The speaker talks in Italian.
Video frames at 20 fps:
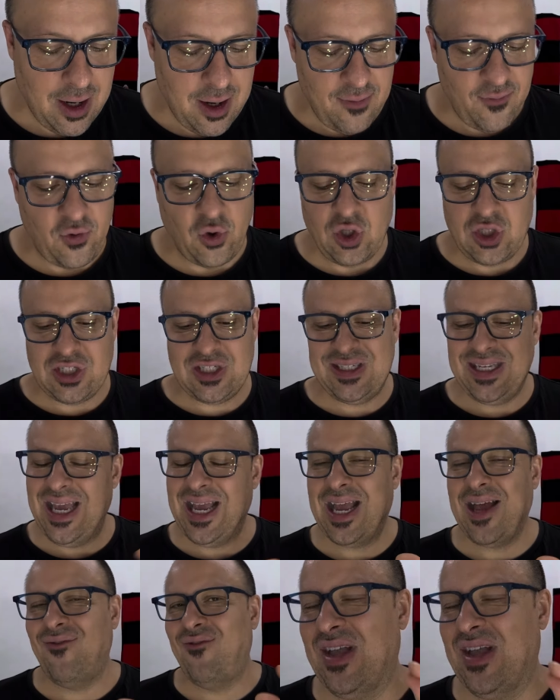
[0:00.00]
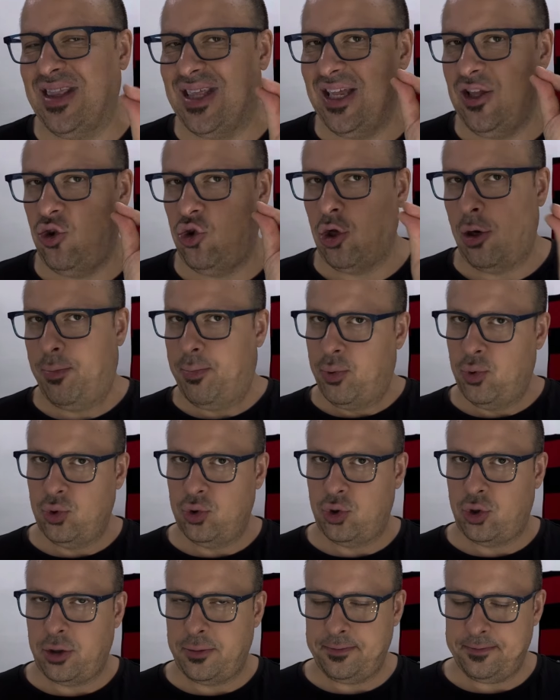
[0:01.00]
Fonseca dritto al
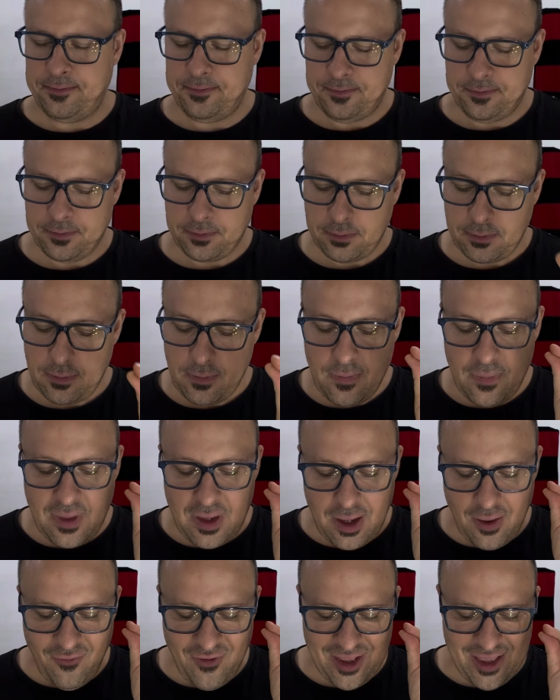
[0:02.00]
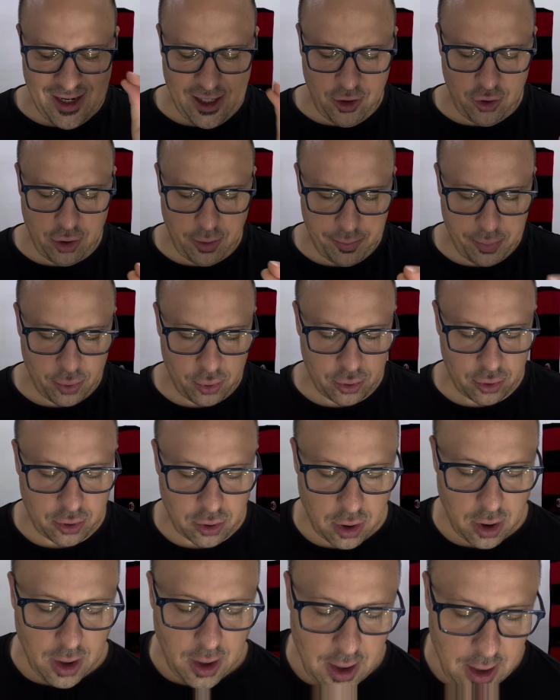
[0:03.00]
punto, va dritto al punto.